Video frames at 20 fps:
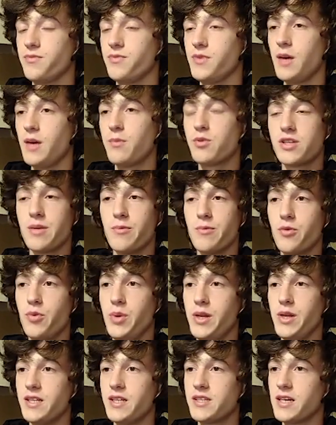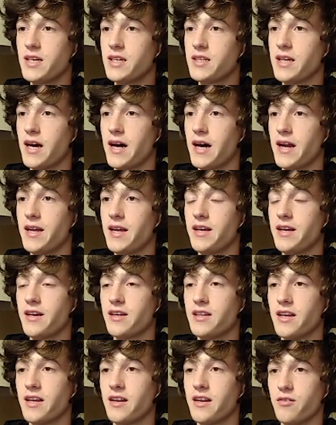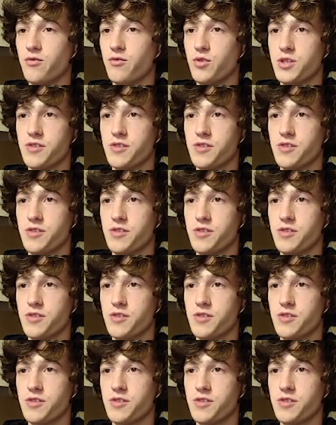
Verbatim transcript: Possiamo quindi saltare e andare alla voce